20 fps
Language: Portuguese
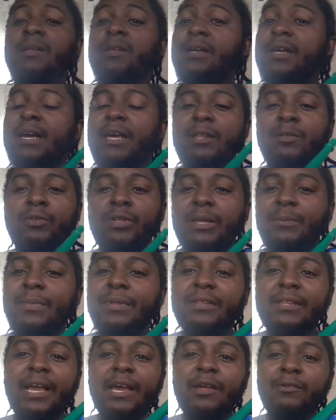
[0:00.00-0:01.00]
Cara, não tem
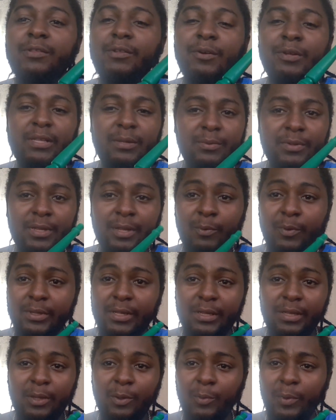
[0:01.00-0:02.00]
mistério.
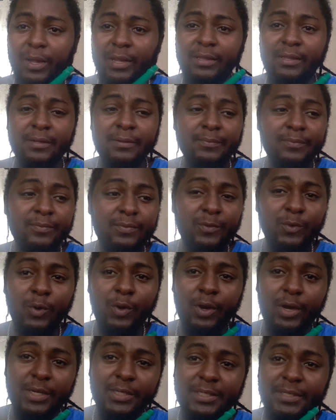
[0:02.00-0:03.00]
50-50 no
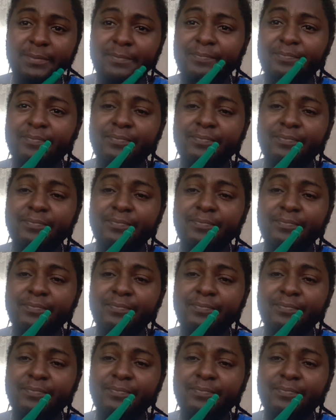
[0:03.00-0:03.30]
Roche,